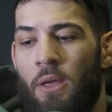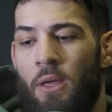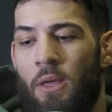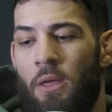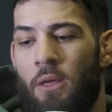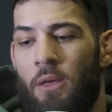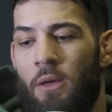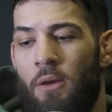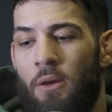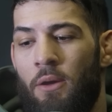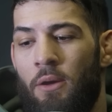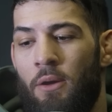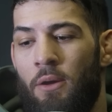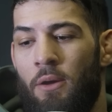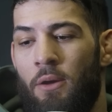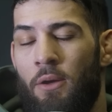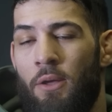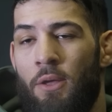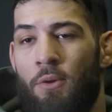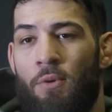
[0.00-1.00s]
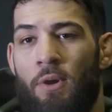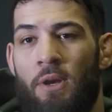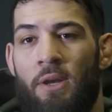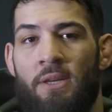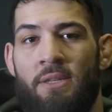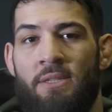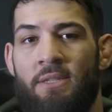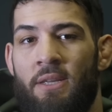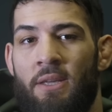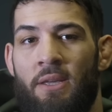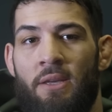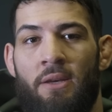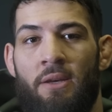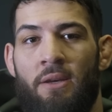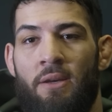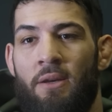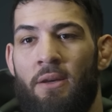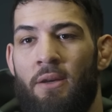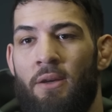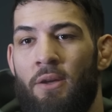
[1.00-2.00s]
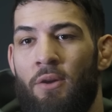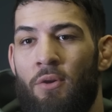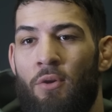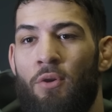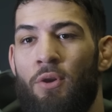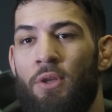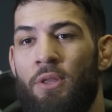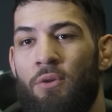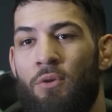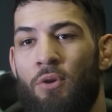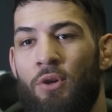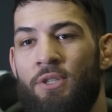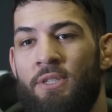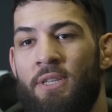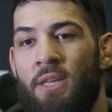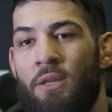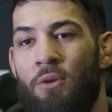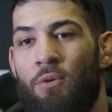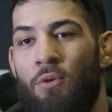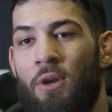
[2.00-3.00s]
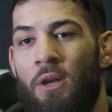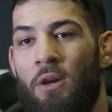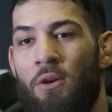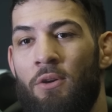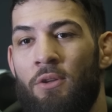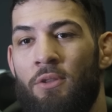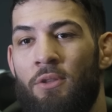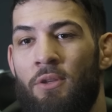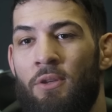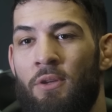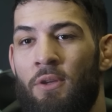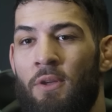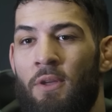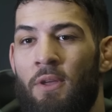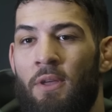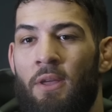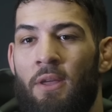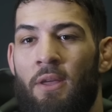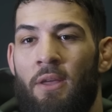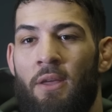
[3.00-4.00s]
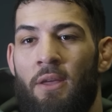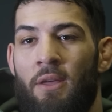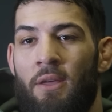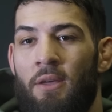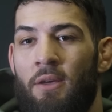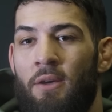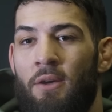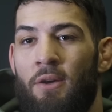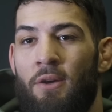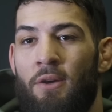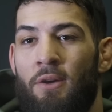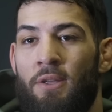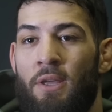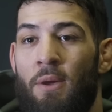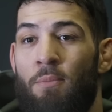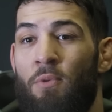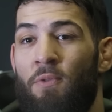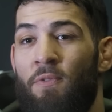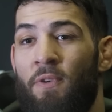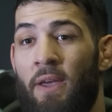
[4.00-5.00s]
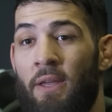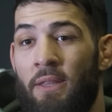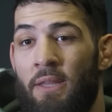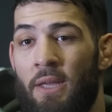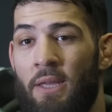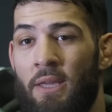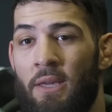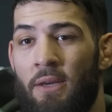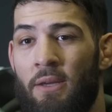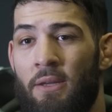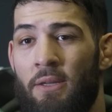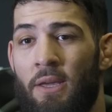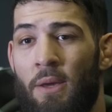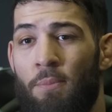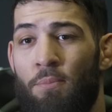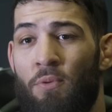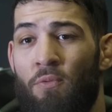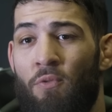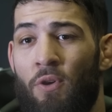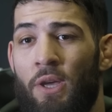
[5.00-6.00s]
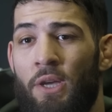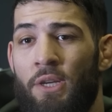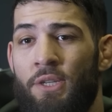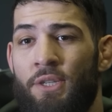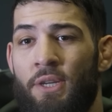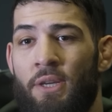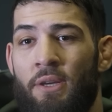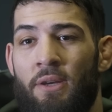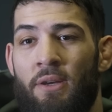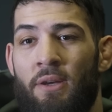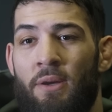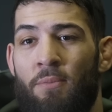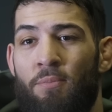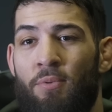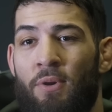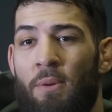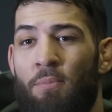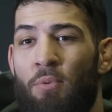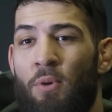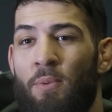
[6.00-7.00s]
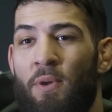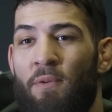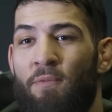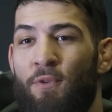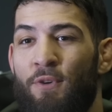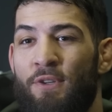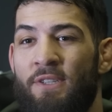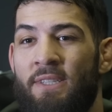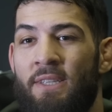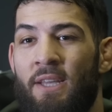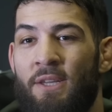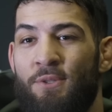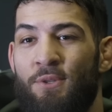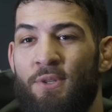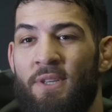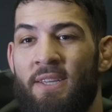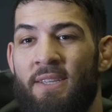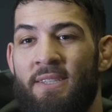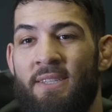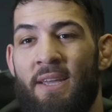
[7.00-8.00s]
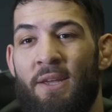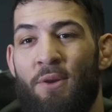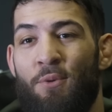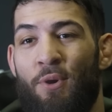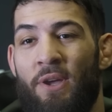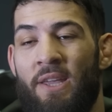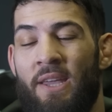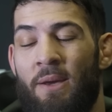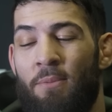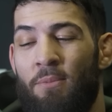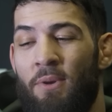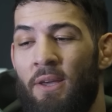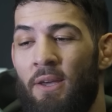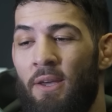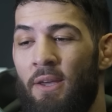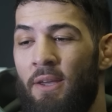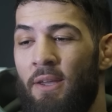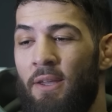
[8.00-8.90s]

Et, voilà, c'est, en head coach, c'est Nicolas Hoth. Il euh, y a mon frère Dagir, qui a pu voyager euh, pour la première fois aux États-Unis, c'est incroyable.